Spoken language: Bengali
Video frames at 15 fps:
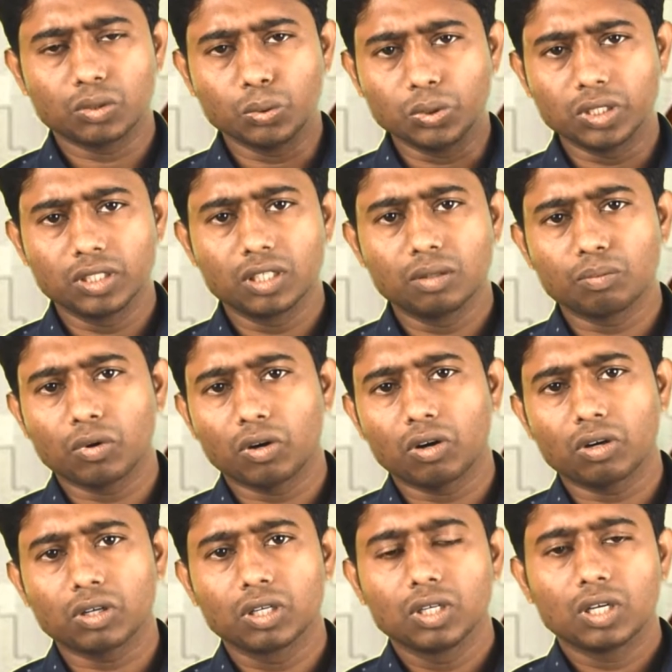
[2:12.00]
দুই তিন দিন
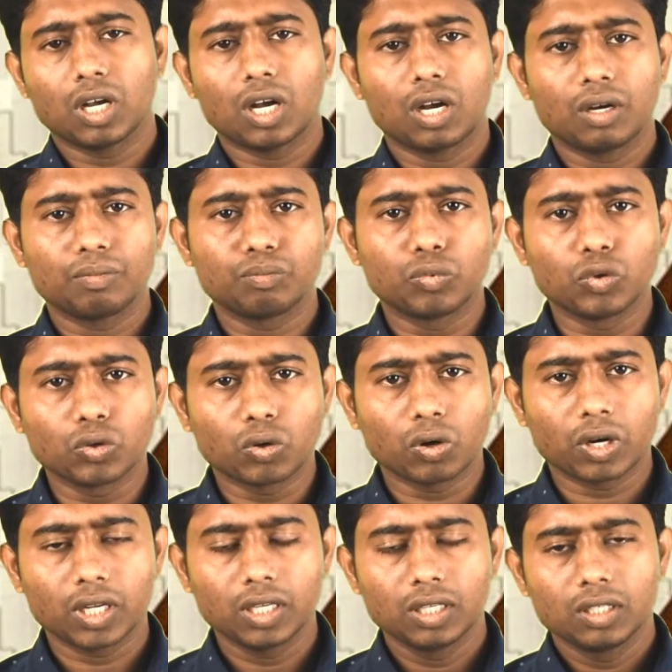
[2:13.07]
পর ফোন
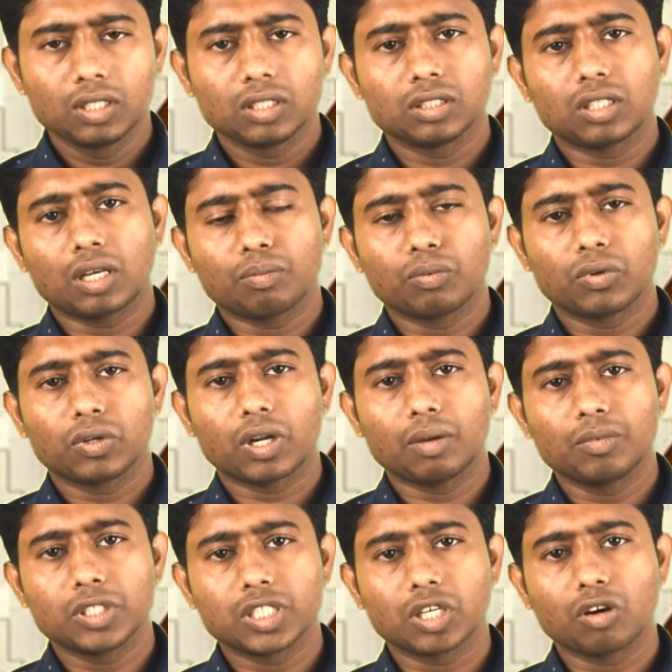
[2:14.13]
করে তারপর
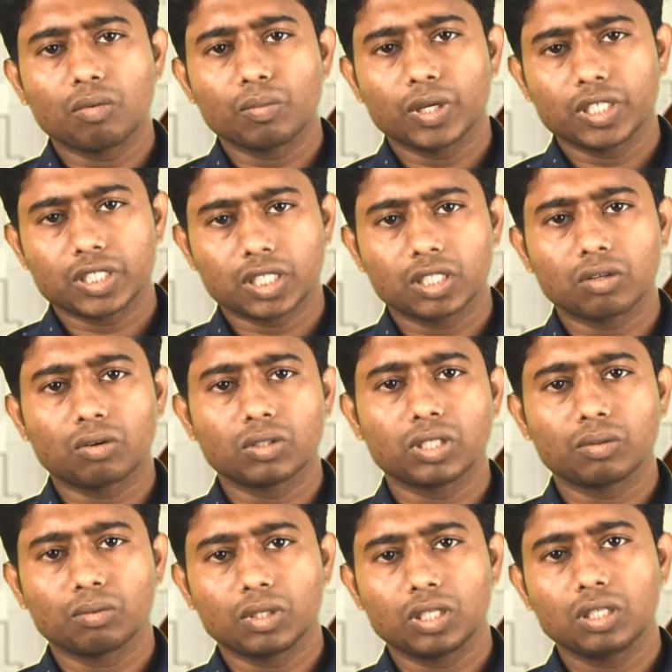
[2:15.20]
আমি সেই কোম্পানির সাথে
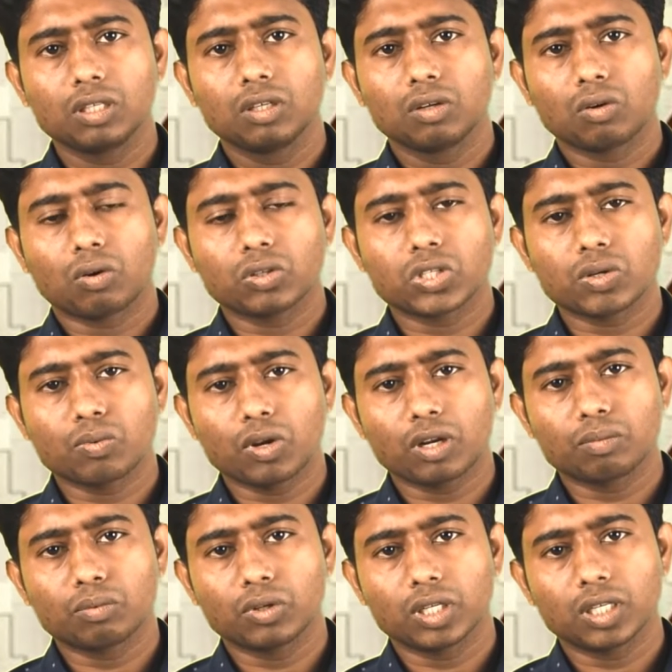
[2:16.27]
কথা বলি কথা
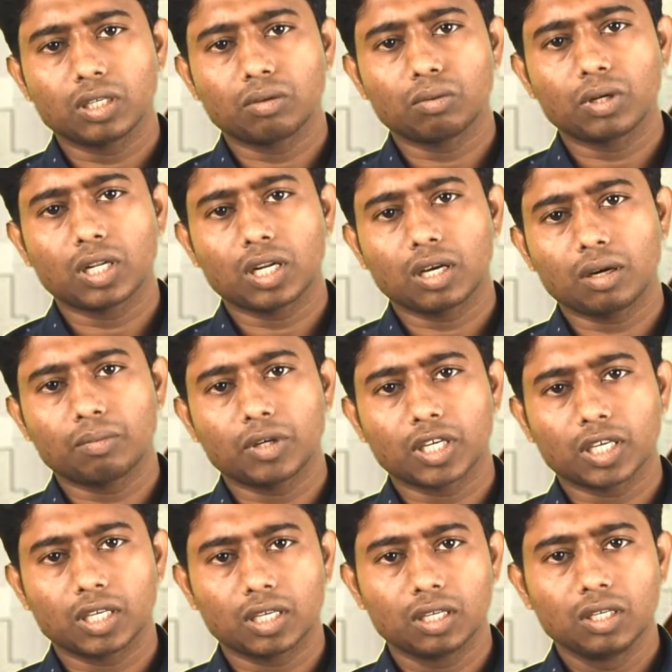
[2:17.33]
বলার পরে ওনারা
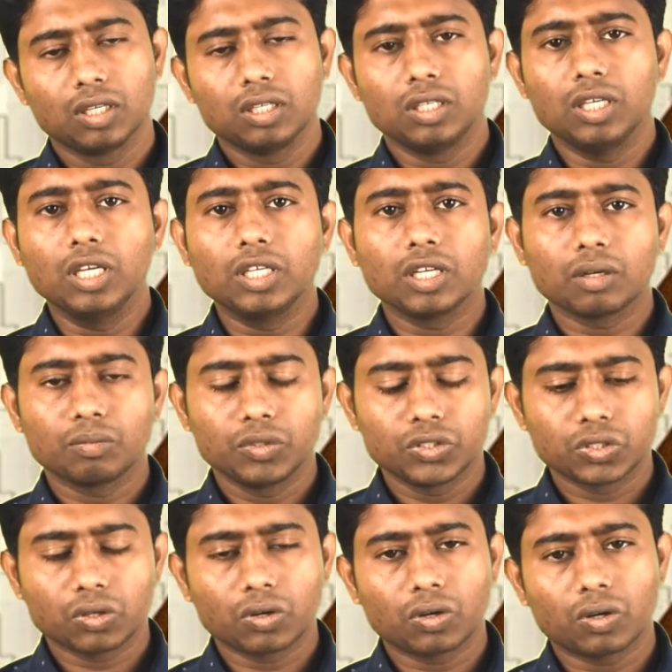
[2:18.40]
আমাকে
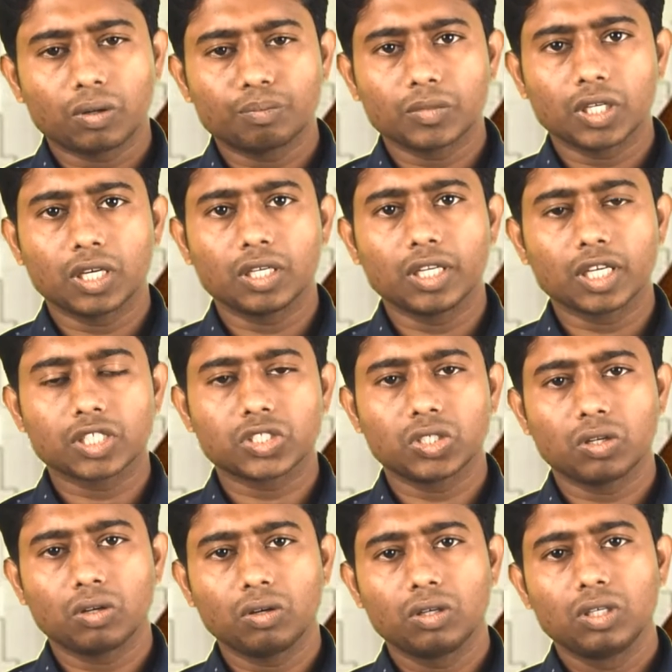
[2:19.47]
ইন্টারভিউর জন্য
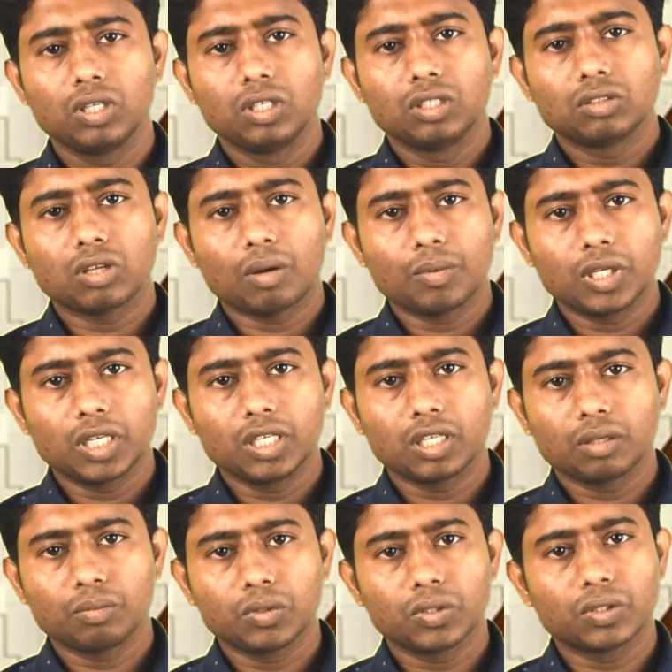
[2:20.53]
ডেকেছিল তো আমি
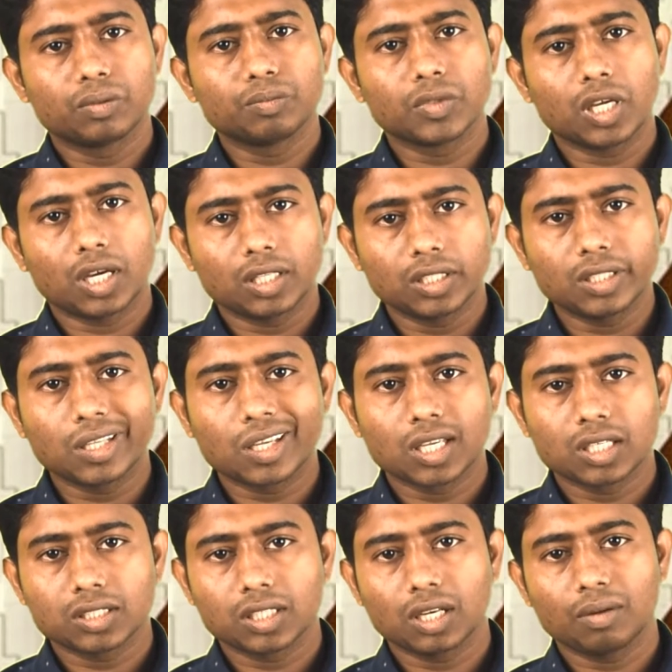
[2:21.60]
ইন্টারভিউ দিতে
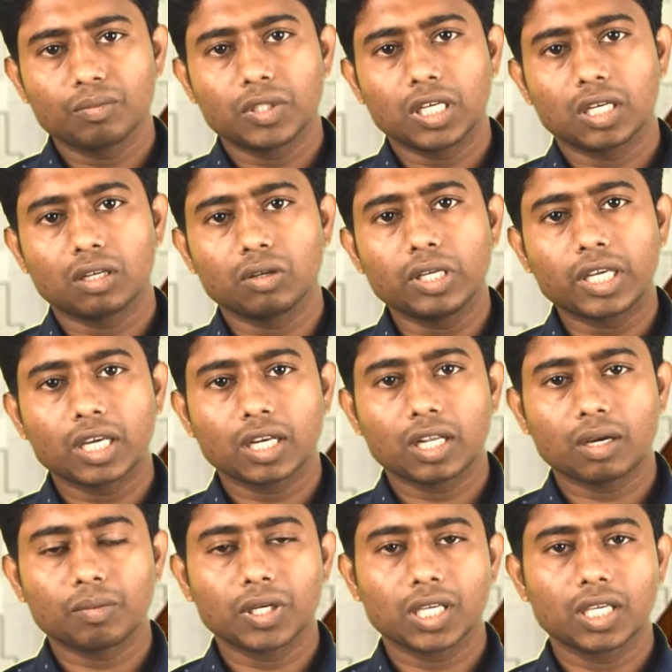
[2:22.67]
গিয়েছিলাম দেন এইখানে
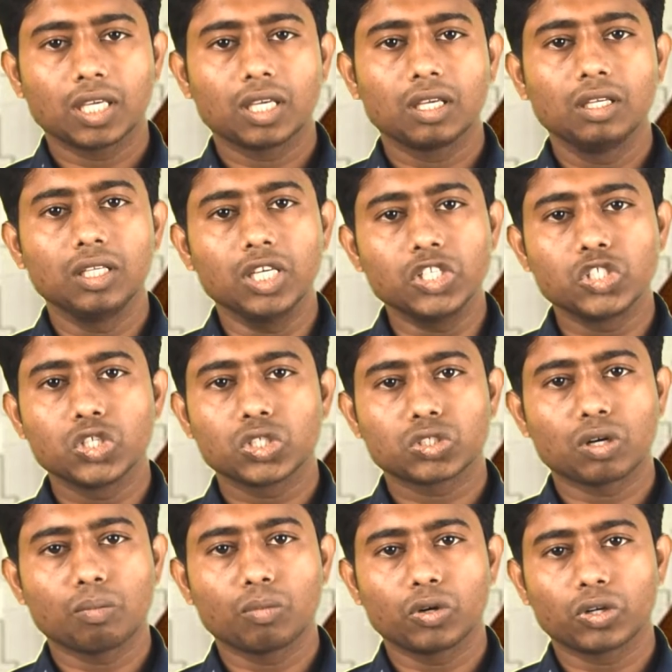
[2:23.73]
আমাকে এসিও
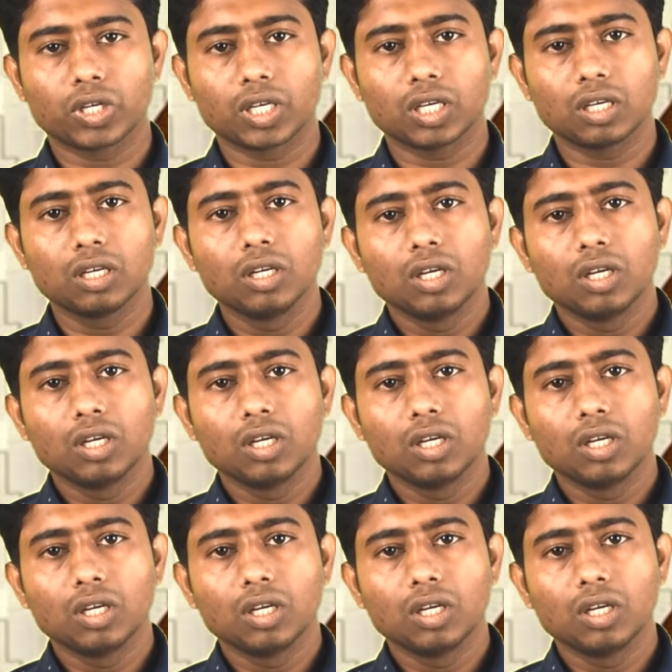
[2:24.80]
সম্পর্কে